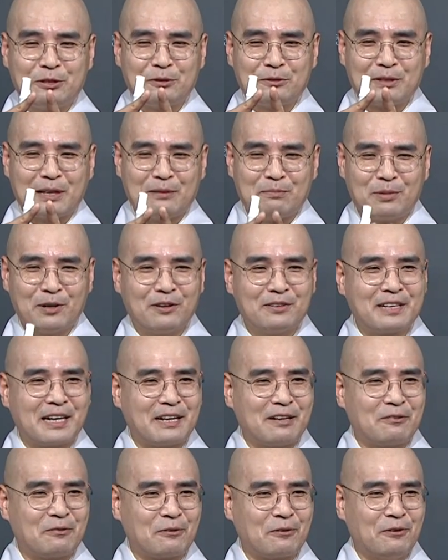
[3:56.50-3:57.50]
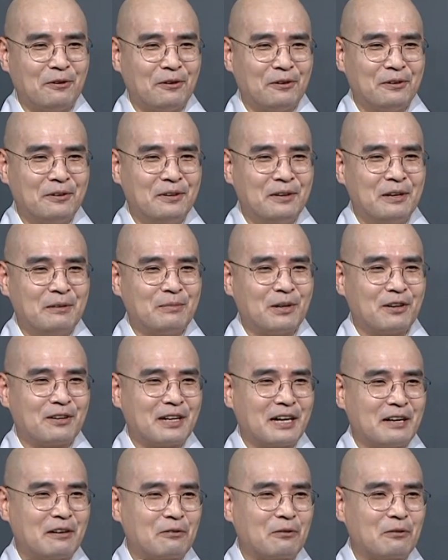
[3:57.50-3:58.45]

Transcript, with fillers: 구리로 된 병을 하나 놓고 병을 하나